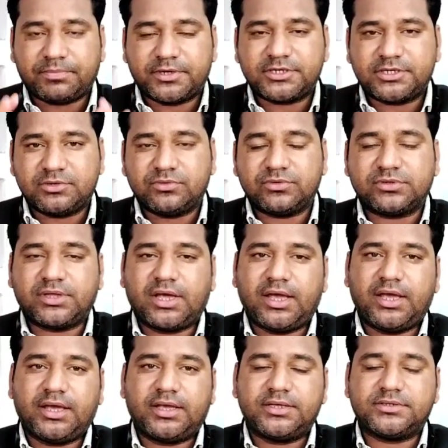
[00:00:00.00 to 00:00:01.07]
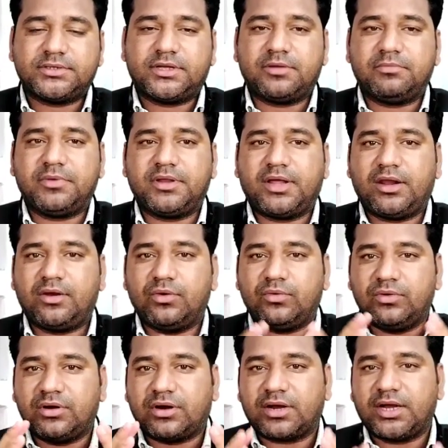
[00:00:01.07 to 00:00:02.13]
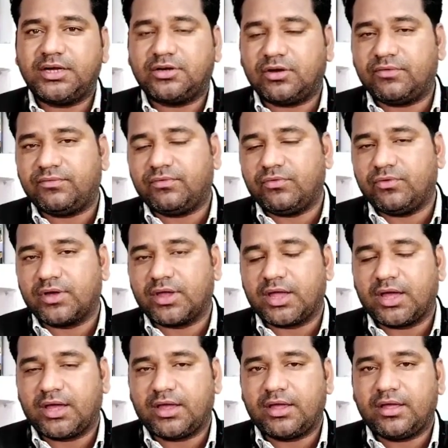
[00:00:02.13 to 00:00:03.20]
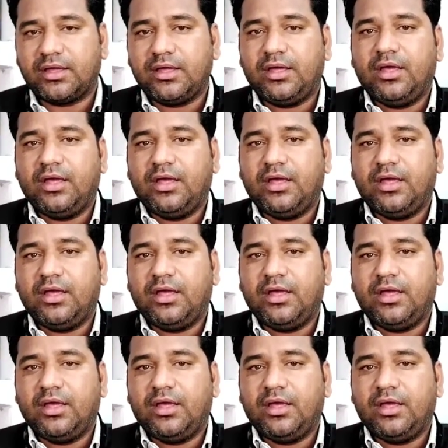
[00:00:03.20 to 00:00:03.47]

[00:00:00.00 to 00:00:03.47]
प्रश्न होता है कि सर मेरा लोन राइट ऑफ हो गया है